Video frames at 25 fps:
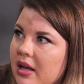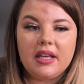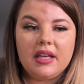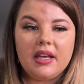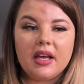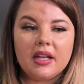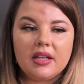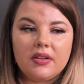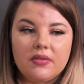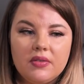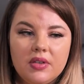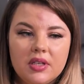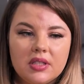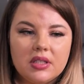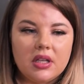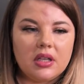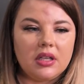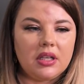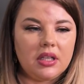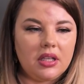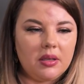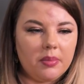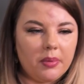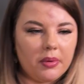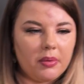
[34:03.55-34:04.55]
И я этого не знала,
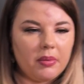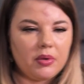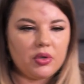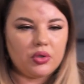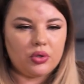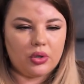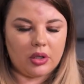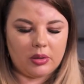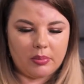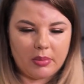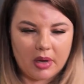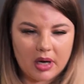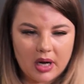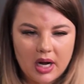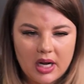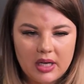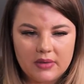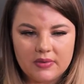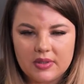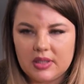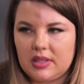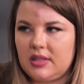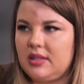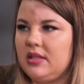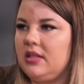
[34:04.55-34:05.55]
и не понимала, что от
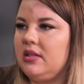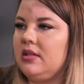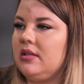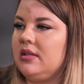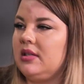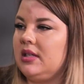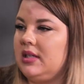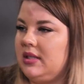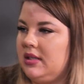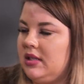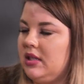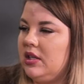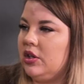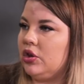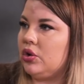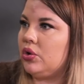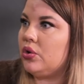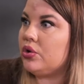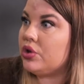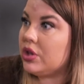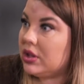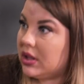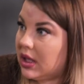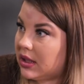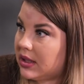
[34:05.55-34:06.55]
морального насилия
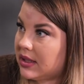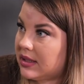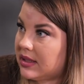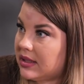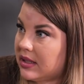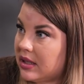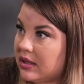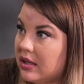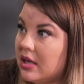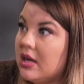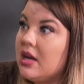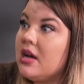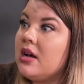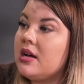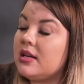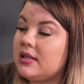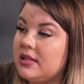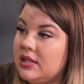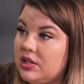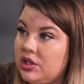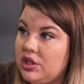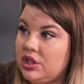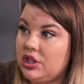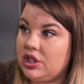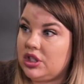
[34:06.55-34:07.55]
тоже надо себя
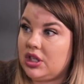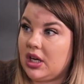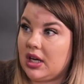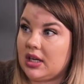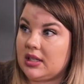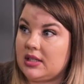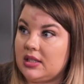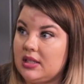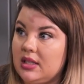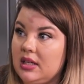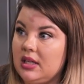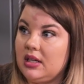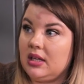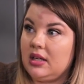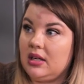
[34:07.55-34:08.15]
защищать.